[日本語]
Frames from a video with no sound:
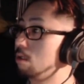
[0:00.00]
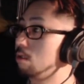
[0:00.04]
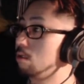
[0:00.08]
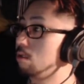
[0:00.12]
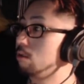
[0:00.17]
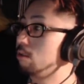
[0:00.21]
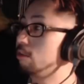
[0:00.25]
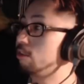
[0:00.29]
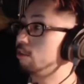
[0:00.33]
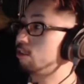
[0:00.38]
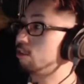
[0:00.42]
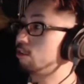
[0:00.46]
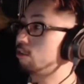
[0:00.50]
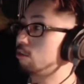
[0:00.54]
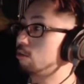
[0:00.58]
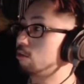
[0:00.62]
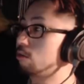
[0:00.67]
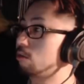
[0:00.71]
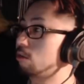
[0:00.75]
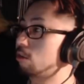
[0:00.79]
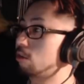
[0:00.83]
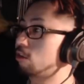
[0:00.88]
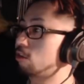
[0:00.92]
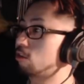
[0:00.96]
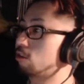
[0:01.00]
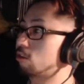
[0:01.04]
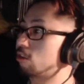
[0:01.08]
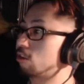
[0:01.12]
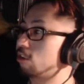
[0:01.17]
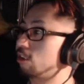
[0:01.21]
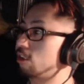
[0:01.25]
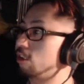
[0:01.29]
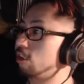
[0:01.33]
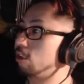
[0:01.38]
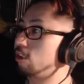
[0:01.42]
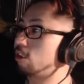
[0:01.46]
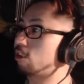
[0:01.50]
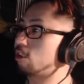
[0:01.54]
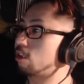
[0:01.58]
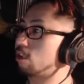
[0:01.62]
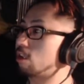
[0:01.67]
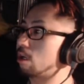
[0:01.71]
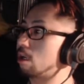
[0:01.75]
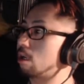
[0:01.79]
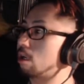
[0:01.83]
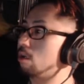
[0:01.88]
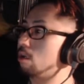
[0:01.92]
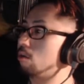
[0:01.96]
うん、宇宙を直進した
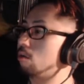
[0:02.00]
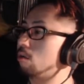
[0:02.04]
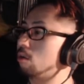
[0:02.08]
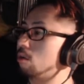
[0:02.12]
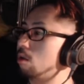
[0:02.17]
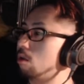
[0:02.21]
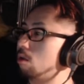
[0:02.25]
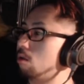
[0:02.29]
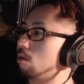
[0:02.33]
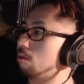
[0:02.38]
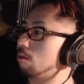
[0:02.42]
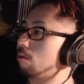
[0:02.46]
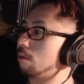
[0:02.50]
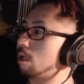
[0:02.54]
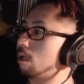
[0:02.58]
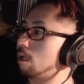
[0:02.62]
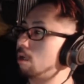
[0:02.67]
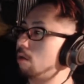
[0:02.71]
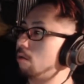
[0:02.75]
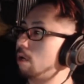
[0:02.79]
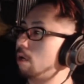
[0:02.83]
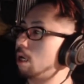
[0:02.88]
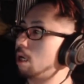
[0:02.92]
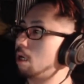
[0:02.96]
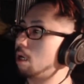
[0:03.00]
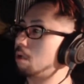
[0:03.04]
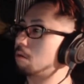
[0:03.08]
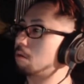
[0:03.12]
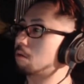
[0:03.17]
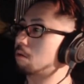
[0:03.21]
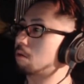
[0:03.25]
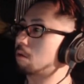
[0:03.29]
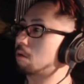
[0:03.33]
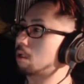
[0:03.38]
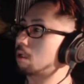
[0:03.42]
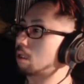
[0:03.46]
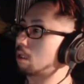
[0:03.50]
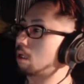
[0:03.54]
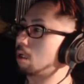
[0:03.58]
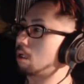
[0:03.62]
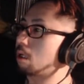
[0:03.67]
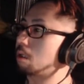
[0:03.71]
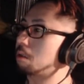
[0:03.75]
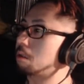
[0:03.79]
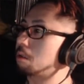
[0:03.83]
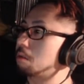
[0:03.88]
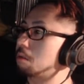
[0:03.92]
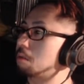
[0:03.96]
ら行き止まりはあるのかな。
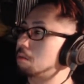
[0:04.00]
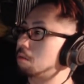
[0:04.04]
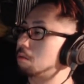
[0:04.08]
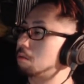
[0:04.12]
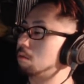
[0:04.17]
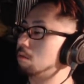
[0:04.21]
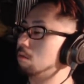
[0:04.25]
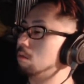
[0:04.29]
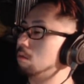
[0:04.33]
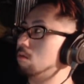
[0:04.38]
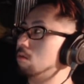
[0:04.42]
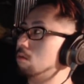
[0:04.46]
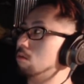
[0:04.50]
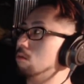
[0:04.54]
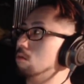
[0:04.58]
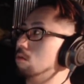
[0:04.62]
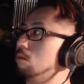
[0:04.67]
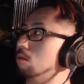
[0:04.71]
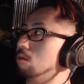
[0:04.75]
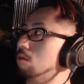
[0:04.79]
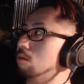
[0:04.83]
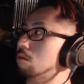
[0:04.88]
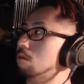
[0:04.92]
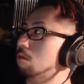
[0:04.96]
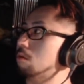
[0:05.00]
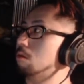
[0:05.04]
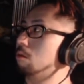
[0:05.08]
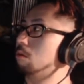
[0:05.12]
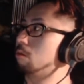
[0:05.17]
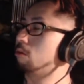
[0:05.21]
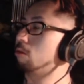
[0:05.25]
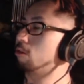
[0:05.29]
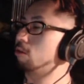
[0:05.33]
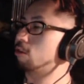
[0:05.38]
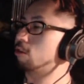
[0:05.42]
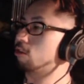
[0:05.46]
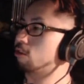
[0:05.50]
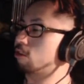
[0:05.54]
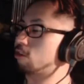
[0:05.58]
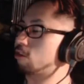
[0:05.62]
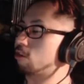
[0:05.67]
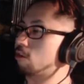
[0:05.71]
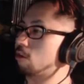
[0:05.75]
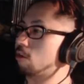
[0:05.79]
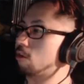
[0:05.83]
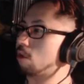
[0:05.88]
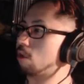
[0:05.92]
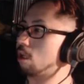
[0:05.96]
ずーっと膨張し
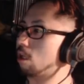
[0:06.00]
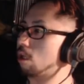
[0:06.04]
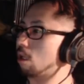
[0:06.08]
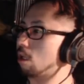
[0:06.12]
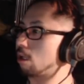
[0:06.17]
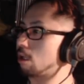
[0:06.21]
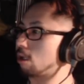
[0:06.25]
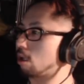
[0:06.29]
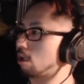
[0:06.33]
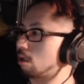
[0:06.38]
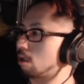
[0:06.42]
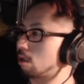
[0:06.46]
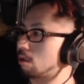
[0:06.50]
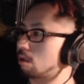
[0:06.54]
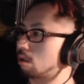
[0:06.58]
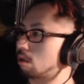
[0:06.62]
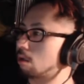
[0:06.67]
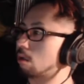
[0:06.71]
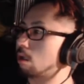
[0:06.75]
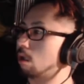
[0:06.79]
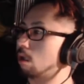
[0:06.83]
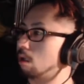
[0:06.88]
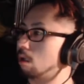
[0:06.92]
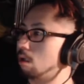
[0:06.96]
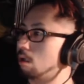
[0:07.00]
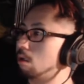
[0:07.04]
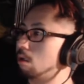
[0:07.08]
続けてんじゃなかったっけ。